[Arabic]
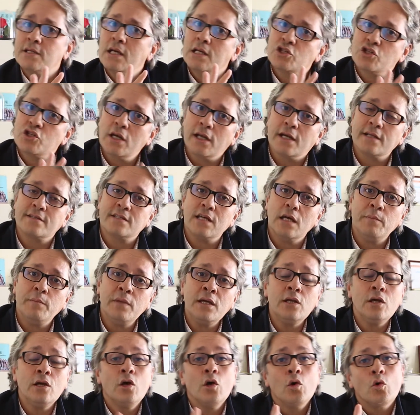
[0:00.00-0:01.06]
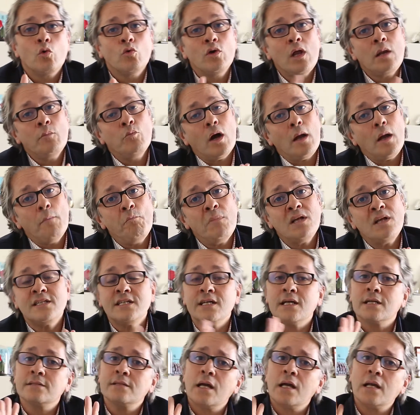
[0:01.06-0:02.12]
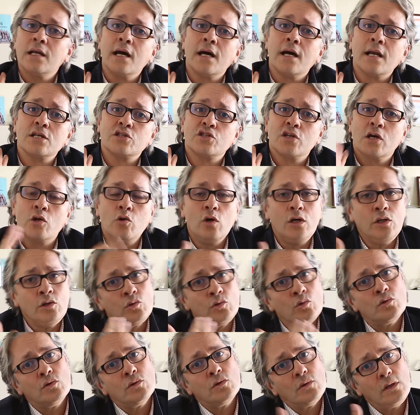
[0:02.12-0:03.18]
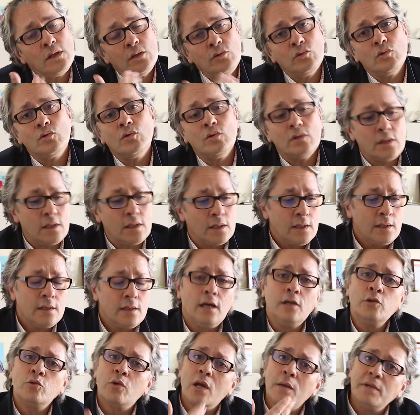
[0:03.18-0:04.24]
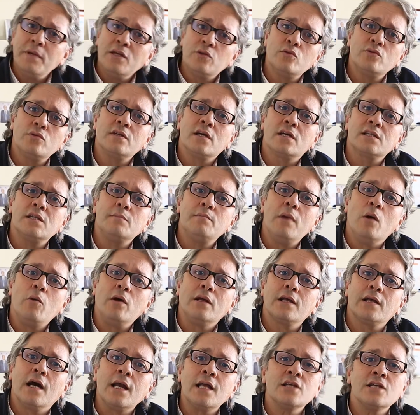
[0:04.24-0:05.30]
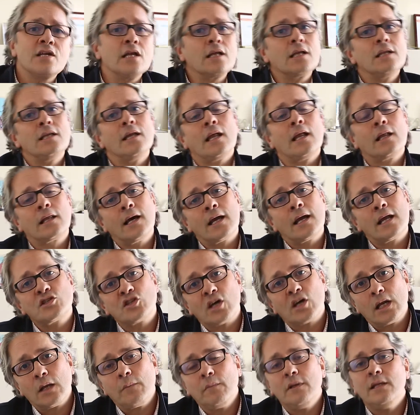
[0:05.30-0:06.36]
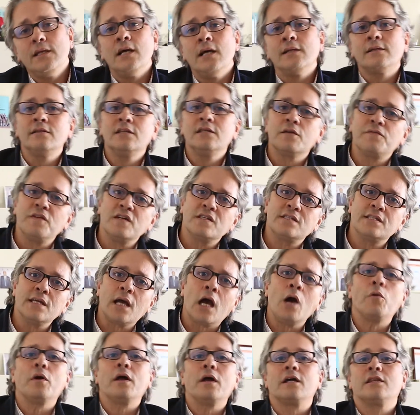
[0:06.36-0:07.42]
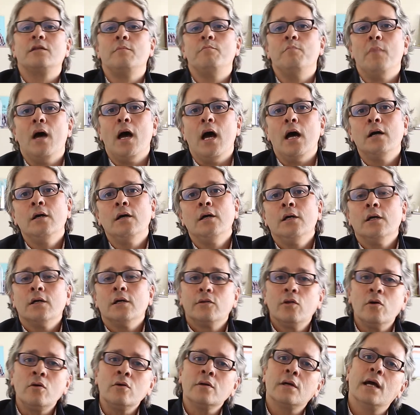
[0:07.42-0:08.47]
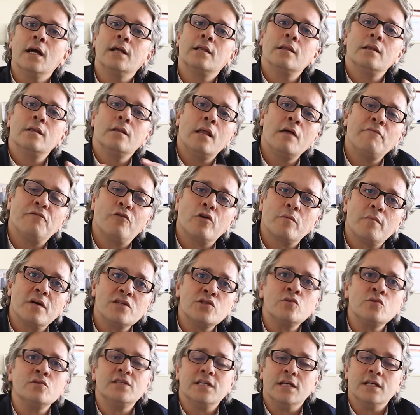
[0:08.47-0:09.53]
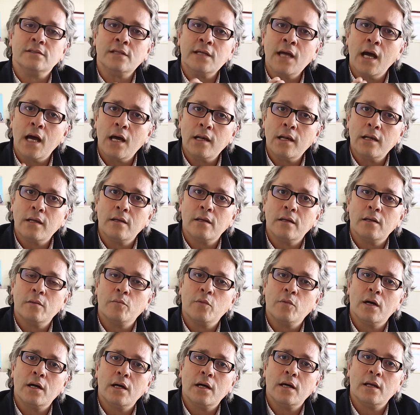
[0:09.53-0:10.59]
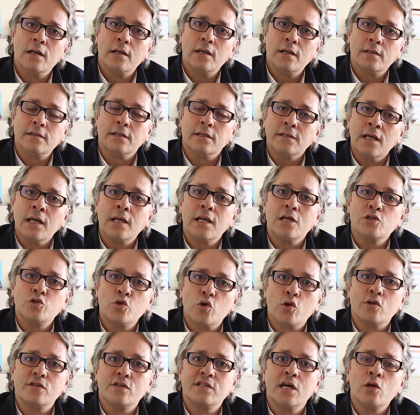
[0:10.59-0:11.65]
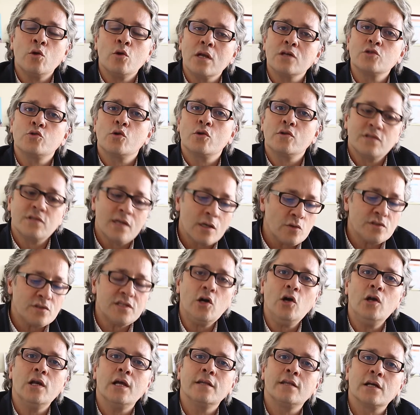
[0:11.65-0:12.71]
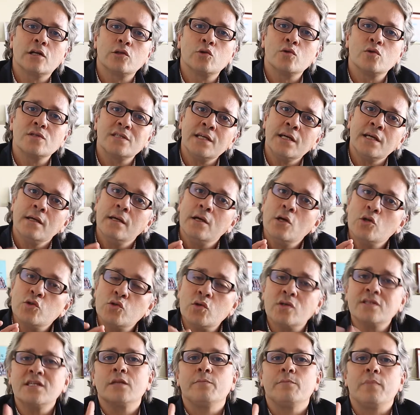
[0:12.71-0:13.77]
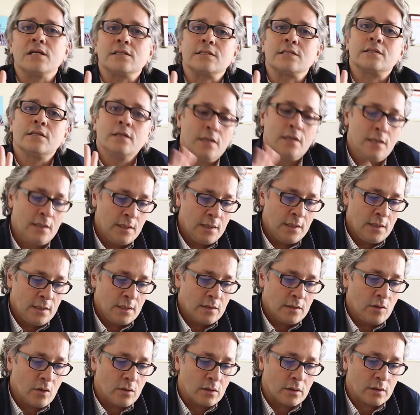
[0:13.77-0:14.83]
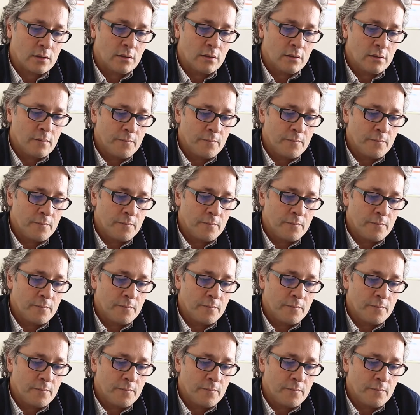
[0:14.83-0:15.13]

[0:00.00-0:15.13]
ديال شركه التامين ولا المؤمل تيختار الكراج ديالو يعني عنده عنده عنده لابيتود تيخدم مع واحد الكراج قال لك انا هذا الكراج قريب ليا تندير فيه الثقه ويخدم معاه دونك هاد الانفورماسيون تيعطيها تيعطيها لاسيرور ديالو لاسيرور ديالو تيحل هذاك الدوسي سوغ سيت باز دونك